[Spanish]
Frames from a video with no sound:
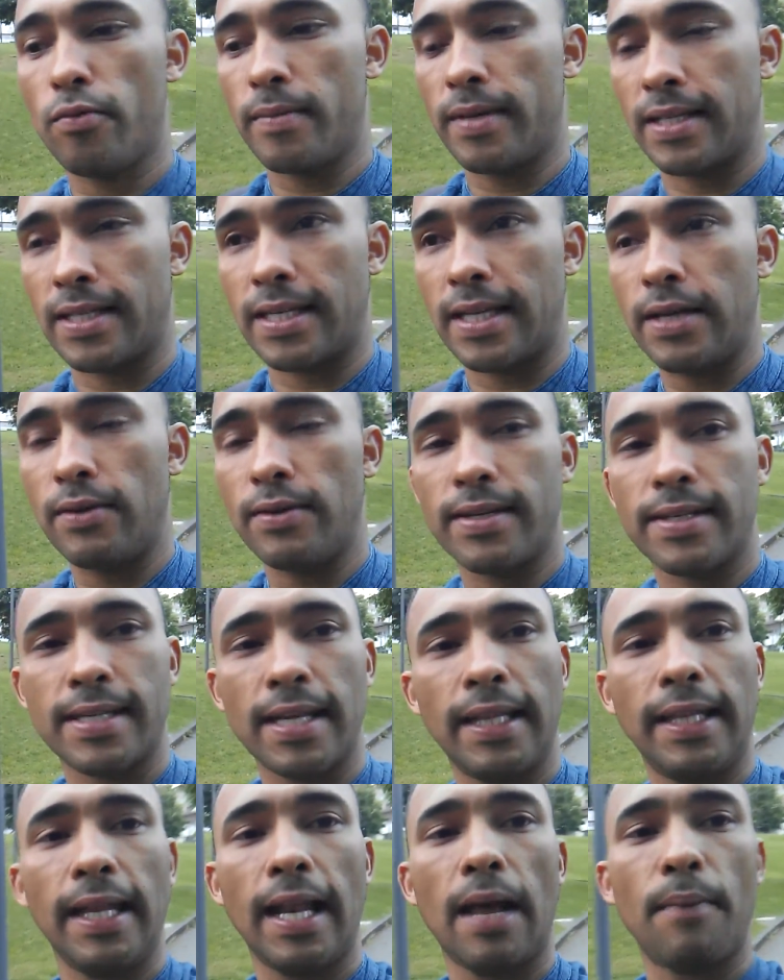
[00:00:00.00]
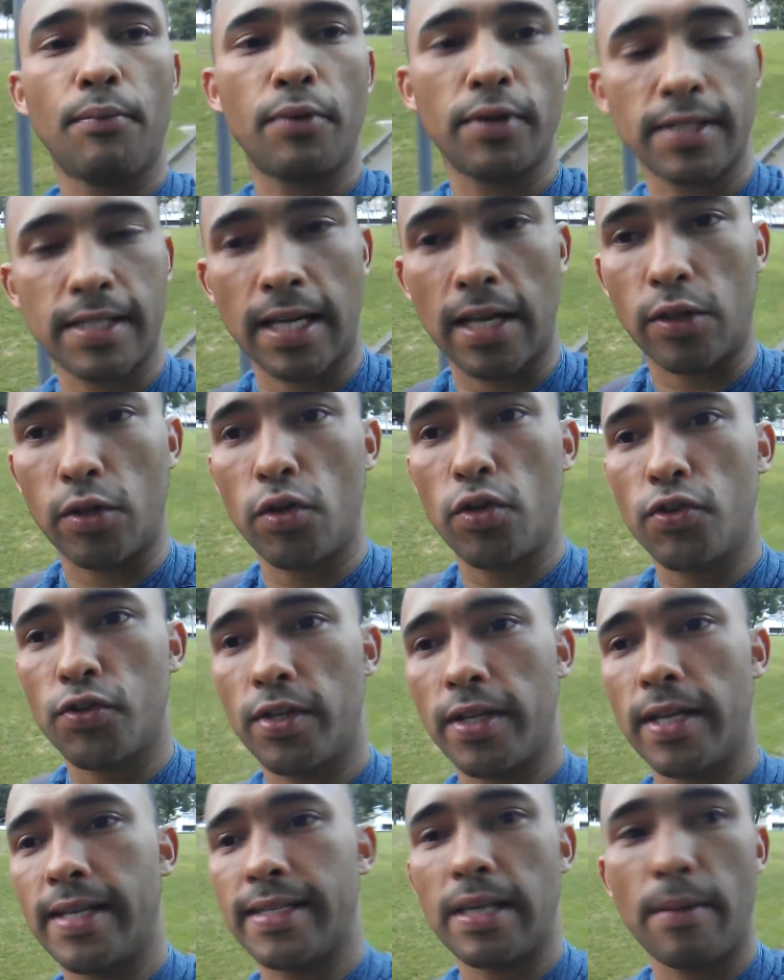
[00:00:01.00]
mesero, etcétera, pues que todos los
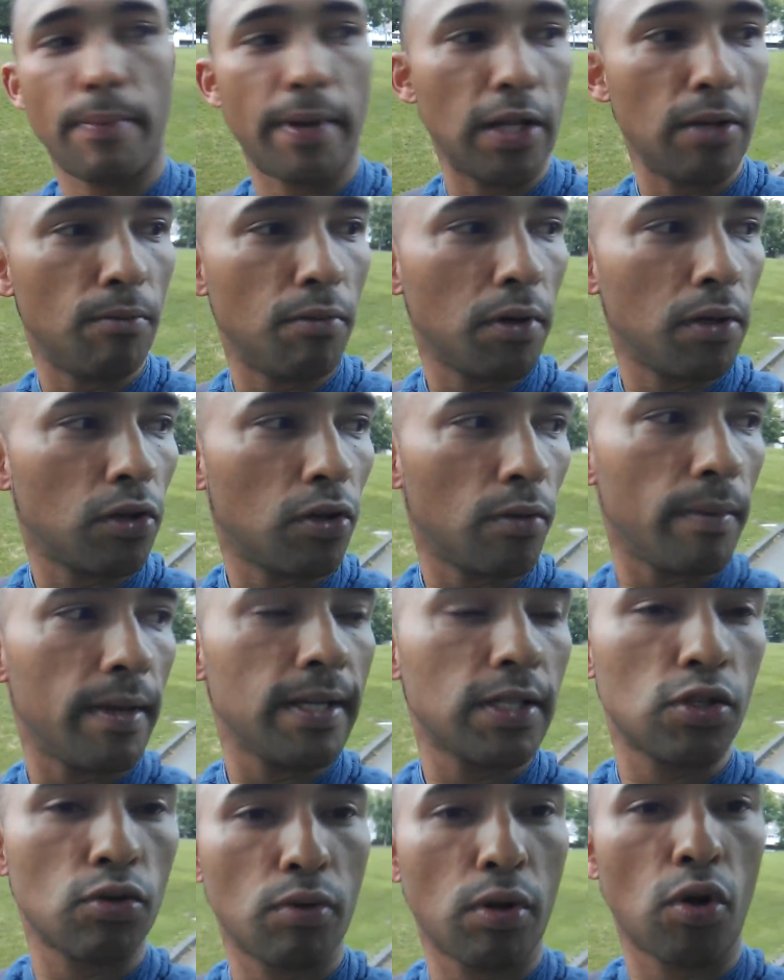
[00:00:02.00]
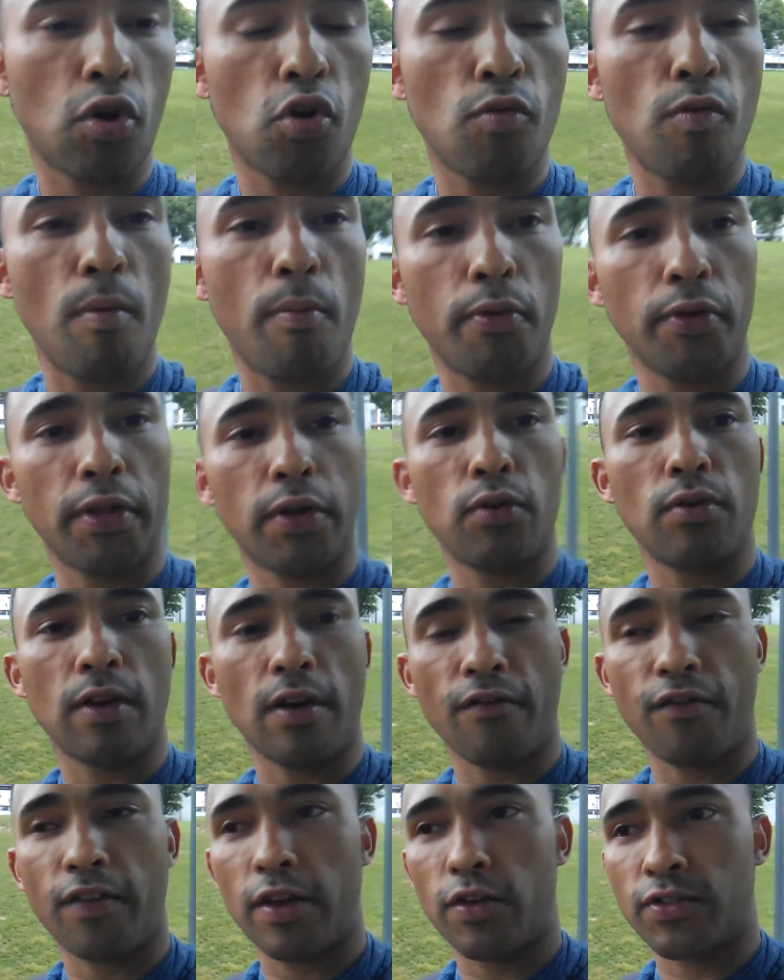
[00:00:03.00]
días aprendes un poquito más sobre cómo poner un
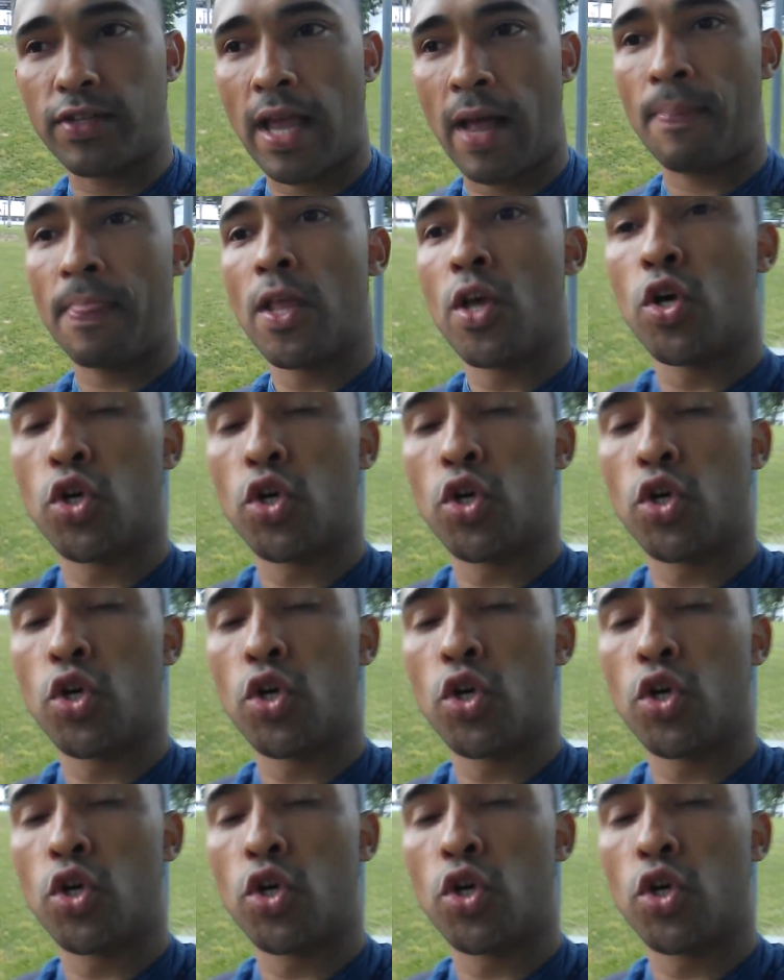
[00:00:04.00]
café, o sea,